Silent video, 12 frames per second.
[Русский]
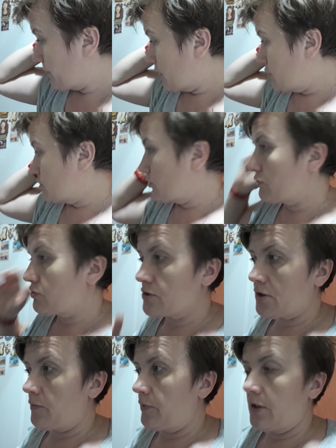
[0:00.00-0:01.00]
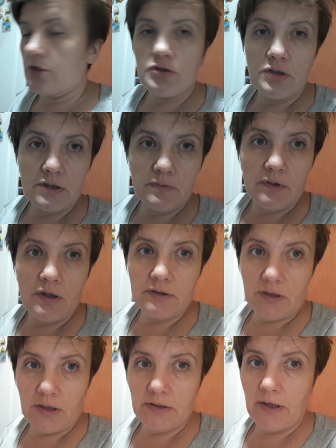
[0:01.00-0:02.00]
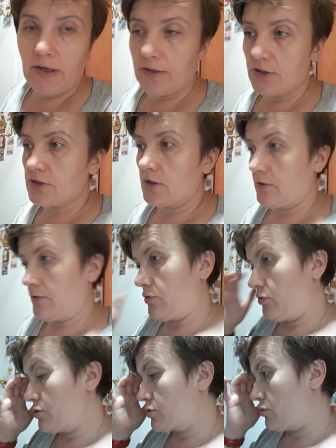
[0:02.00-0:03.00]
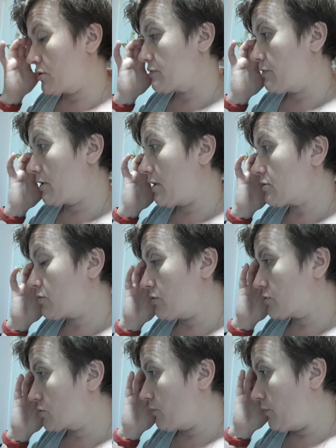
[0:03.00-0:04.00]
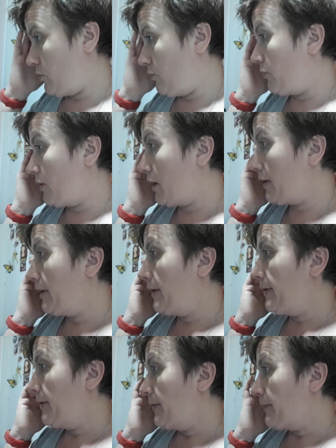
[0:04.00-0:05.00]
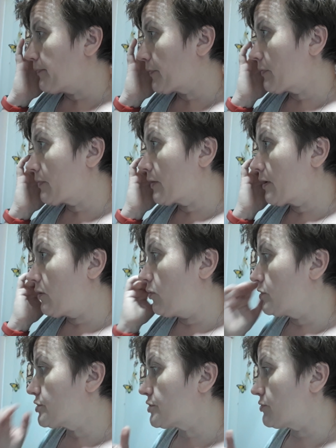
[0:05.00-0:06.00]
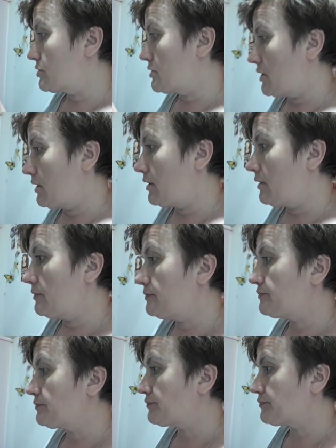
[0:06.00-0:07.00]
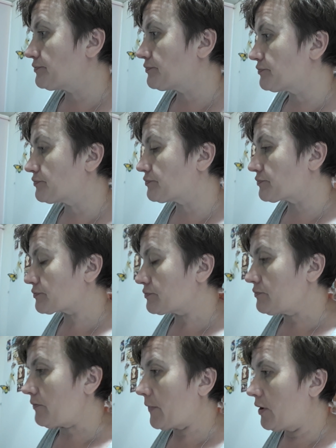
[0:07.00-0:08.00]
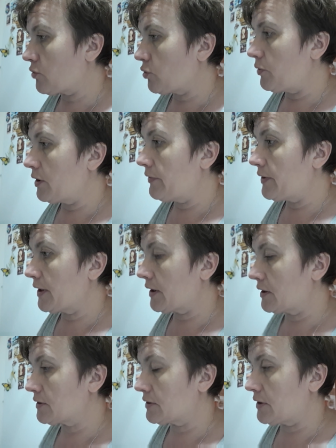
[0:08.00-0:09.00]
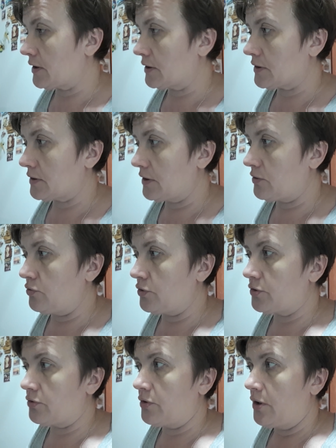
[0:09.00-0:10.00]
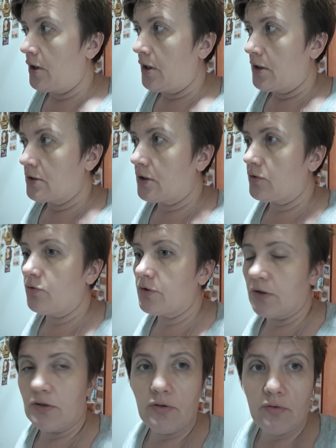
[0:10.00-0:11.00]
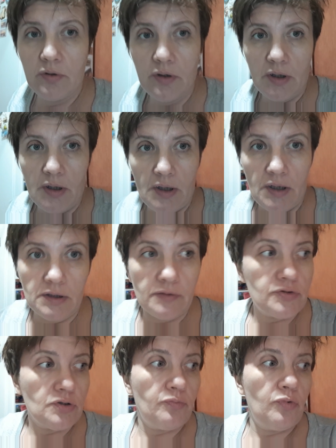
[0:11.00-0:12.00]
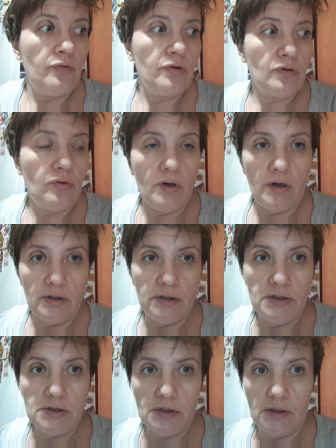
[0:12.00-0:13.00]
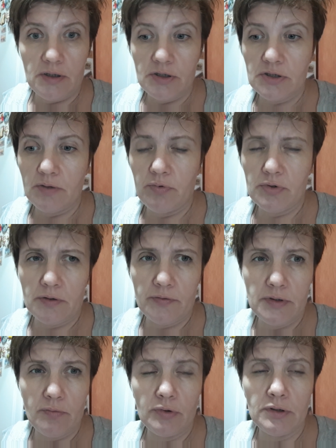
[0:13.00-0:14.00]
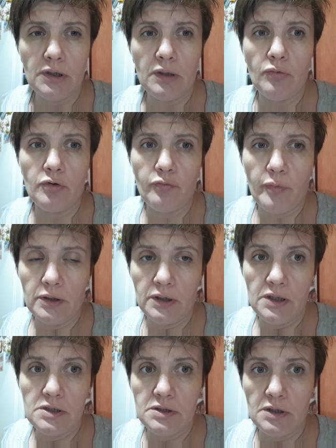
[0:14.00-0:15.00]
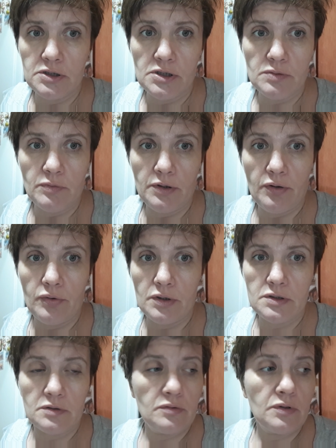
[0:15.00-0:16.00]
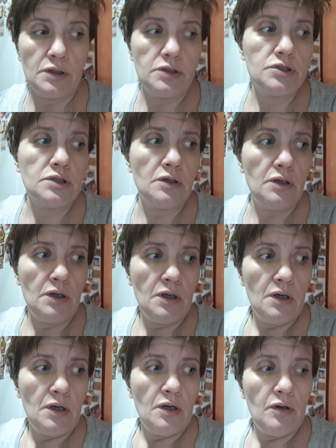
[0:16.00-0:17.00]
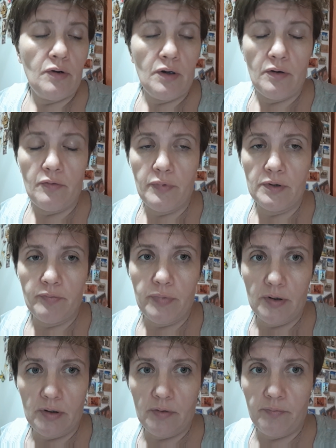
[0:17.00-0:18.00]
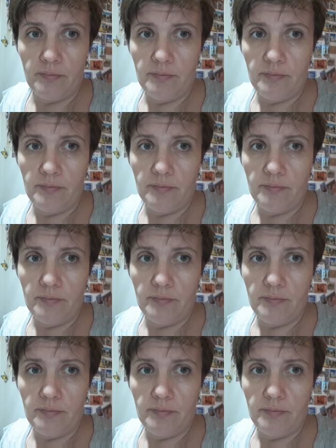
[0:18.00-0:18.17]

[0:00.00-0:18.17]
Еще, то есть, как бы я еще не разбирала. Так Андрей, конечно, кое-что разбирал, кое-что покупал, кое-что делал. Грубо говоря, как-то так это, да, кухню, на кухню. Но это все поверху, а низ, конечно, плюс ко всему этот ремонт в подъезде. Я сейчас смотрю, у нас, конечно, э, под, под,